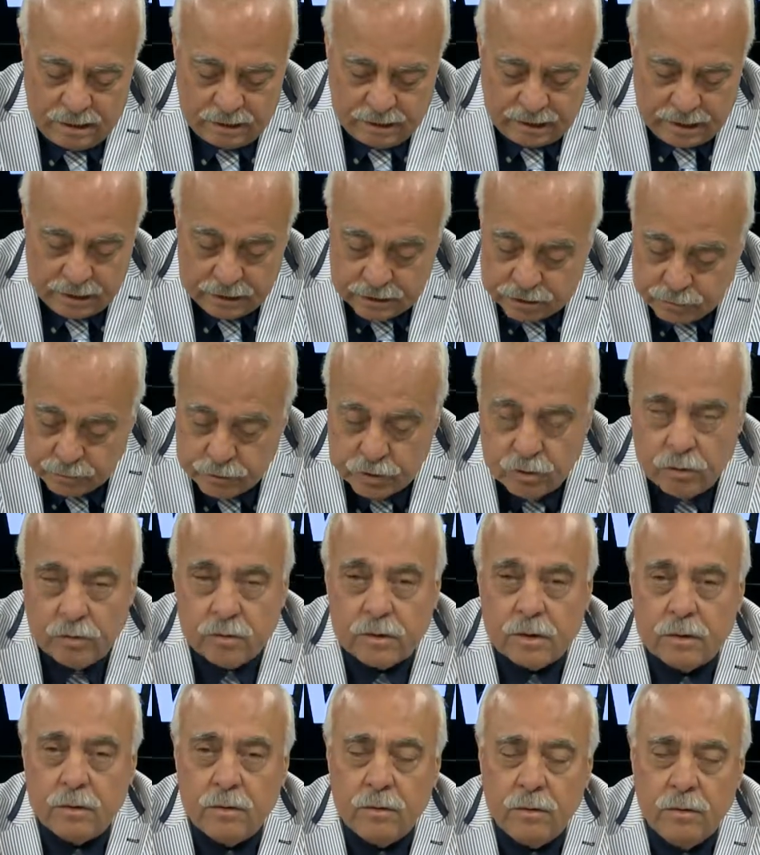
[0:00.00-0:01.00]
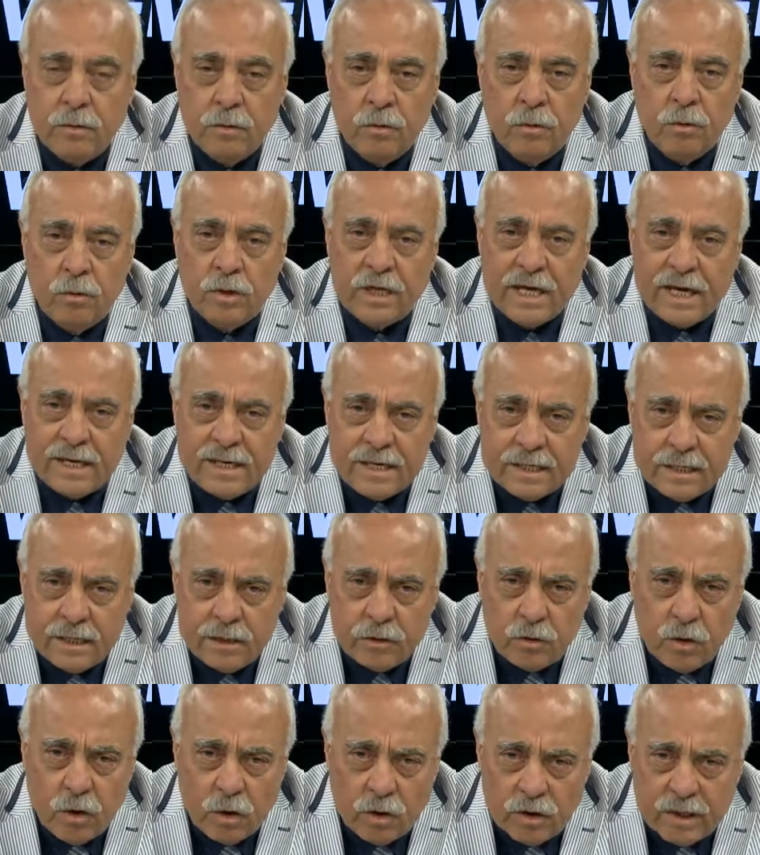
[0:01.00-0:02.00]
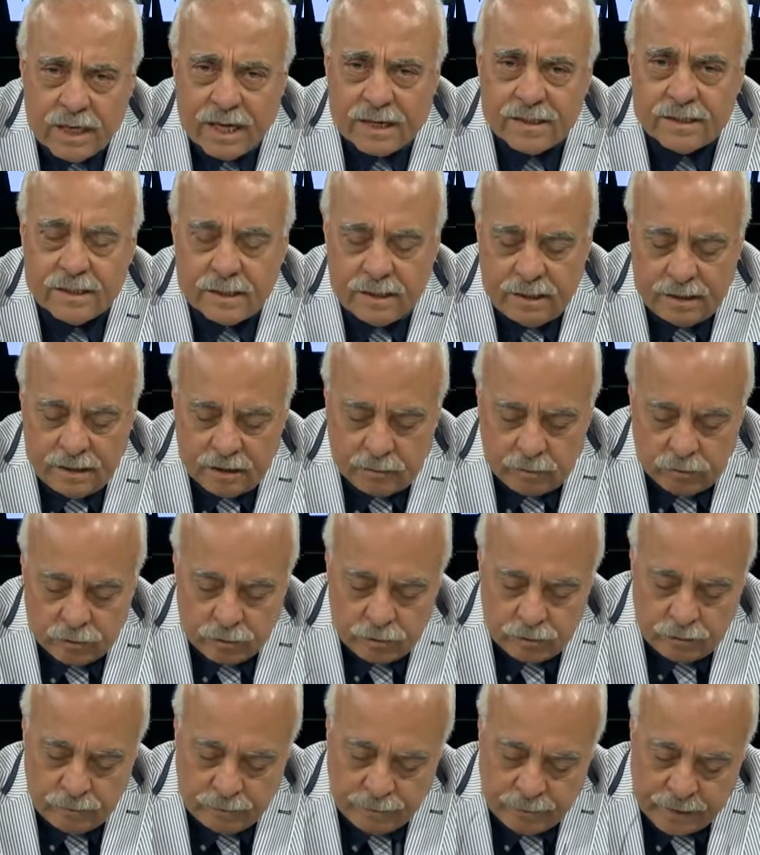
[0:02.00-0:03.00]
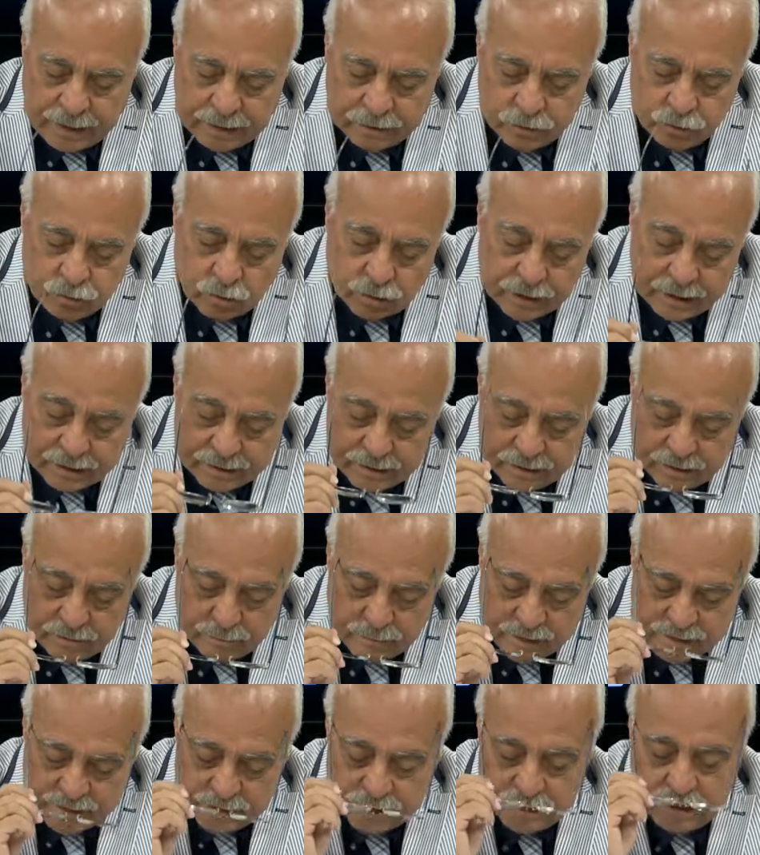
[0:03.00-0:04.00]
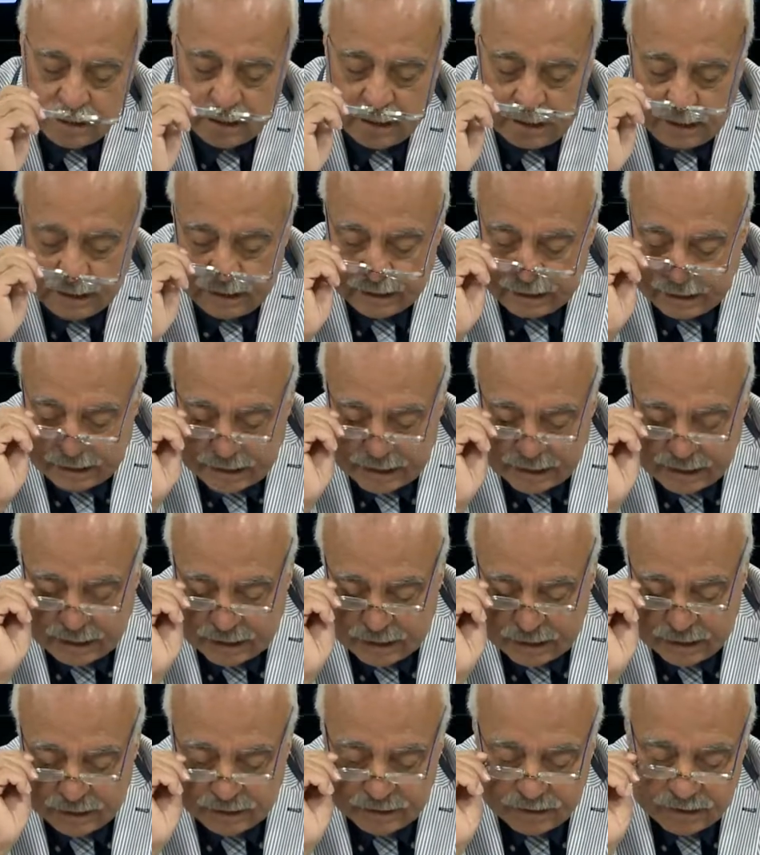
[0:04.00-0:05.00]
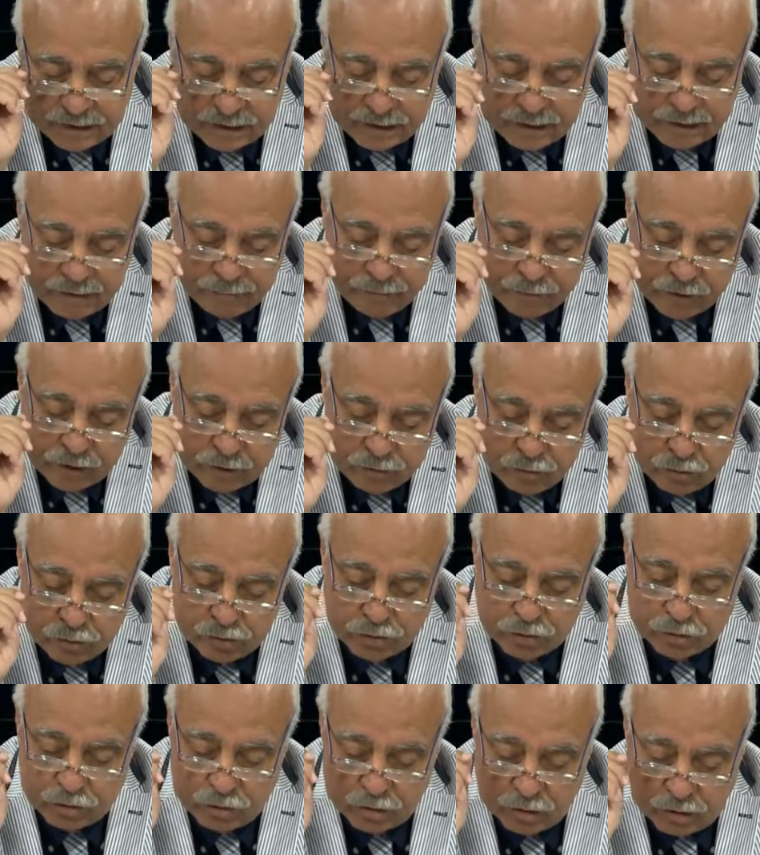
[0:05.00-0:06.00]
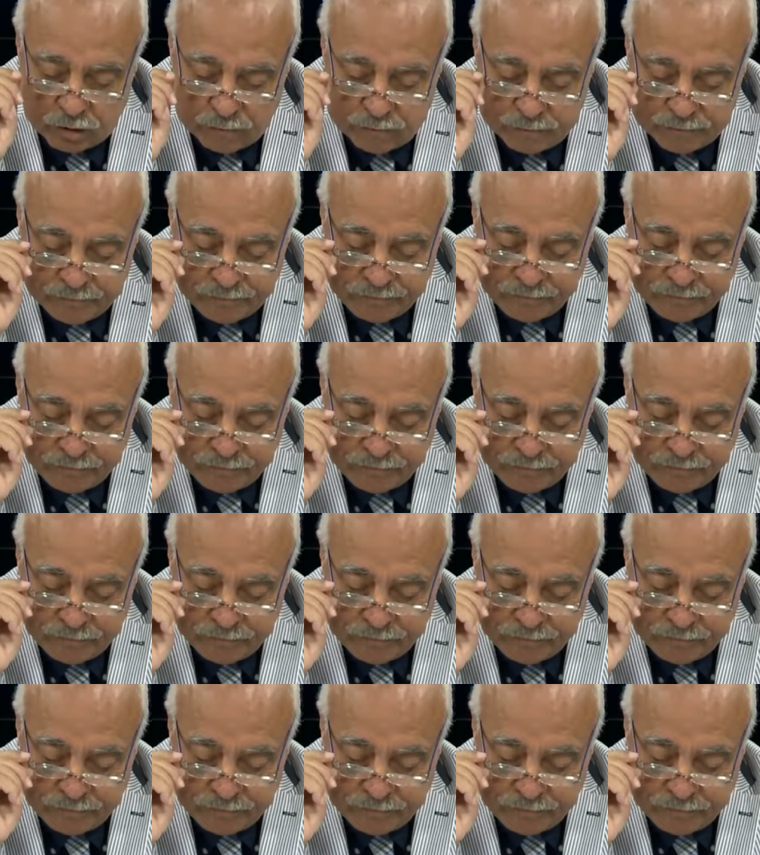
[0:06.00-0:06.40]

gelişmiş ülkelerin örnekleriyle bunun donatılması gerekir diye düşünüyorum.